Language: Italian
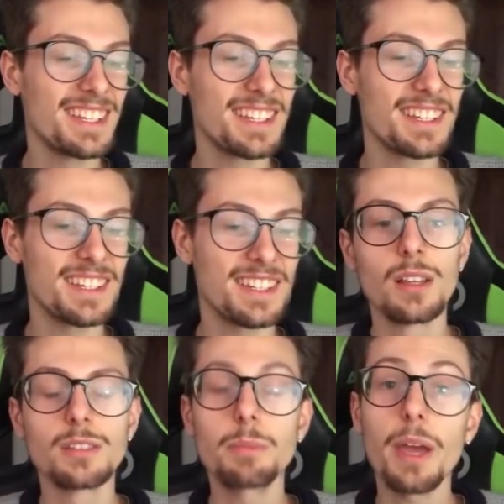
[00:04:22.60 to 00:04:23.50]
e
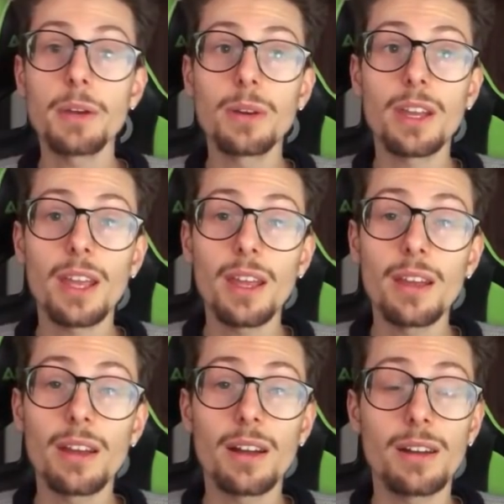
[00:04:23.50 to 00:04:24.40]
spero
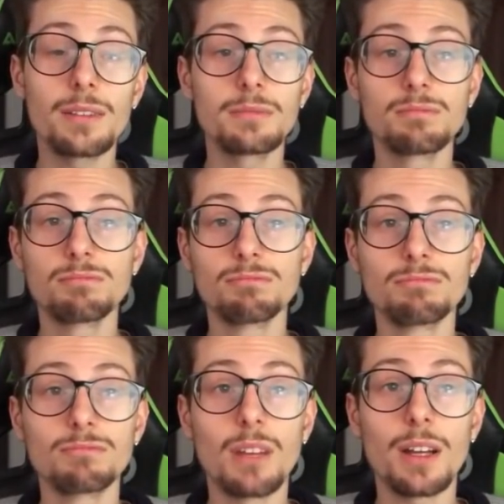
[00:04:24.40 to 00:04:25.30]
che mh,
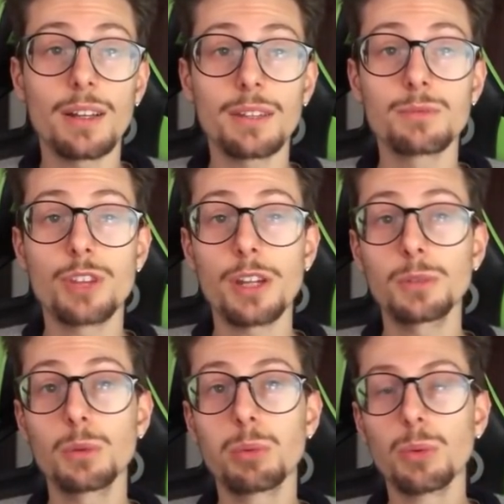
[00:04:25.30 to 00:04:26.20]
mm, a un
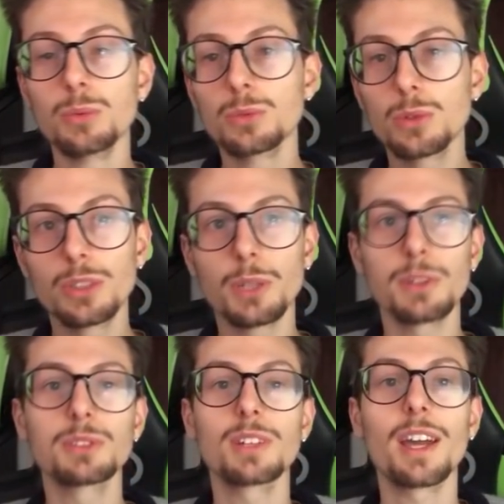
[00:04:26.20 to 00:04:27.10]
certo punto di
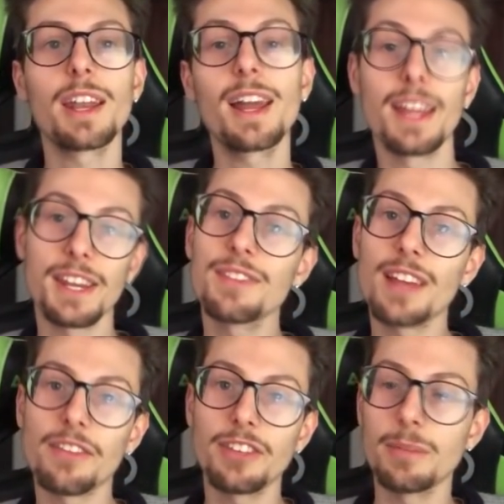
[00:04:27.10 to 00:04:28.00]
questo canale arrivi
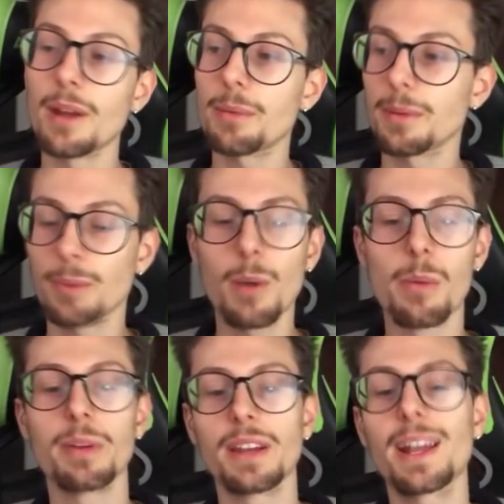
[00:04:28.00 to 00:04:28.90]
la fibra per,
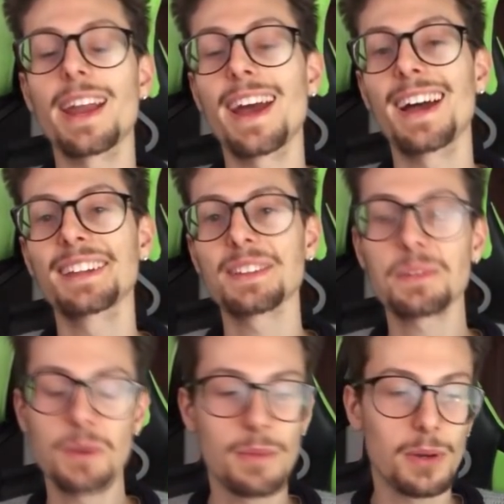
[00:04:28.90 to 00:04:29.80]
proprio per il canale,
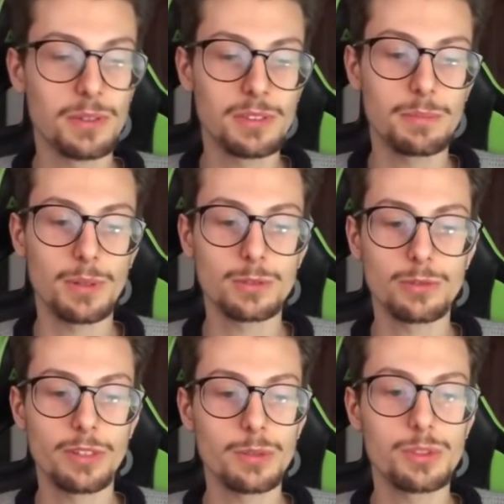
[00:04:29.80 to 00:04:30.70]
insomma, così
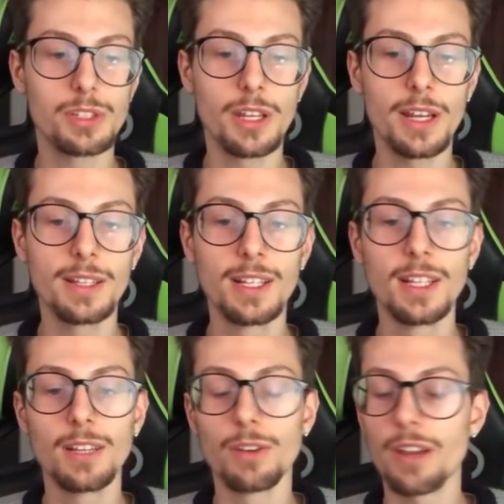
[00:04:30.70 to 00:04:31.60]
posso far uscire...
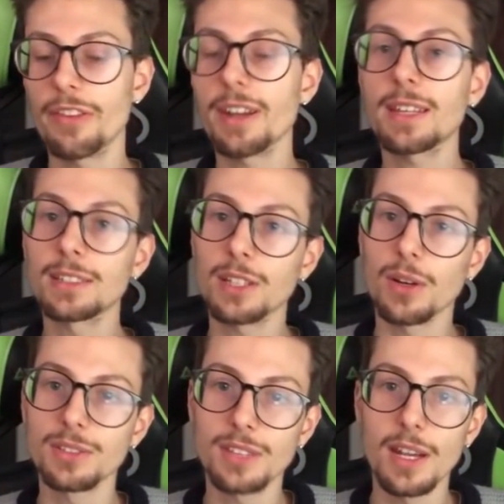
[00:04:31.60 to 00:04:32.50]
Vorrei fare tante
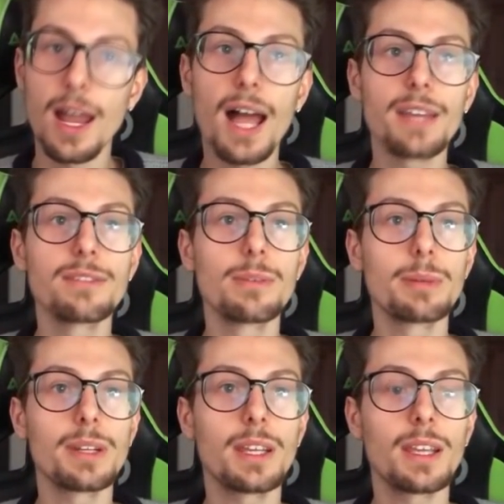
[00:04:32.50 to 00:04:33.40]
cose in live
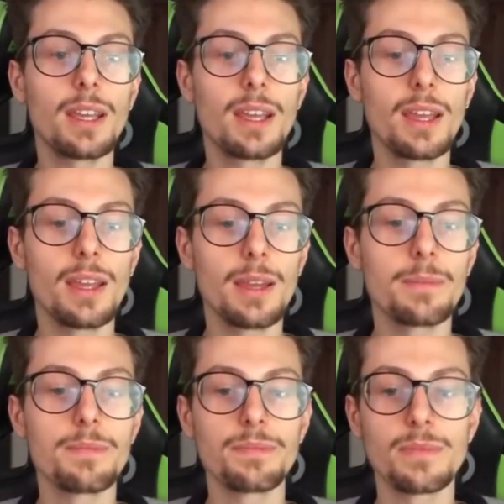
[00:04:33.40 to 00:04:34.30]
perché...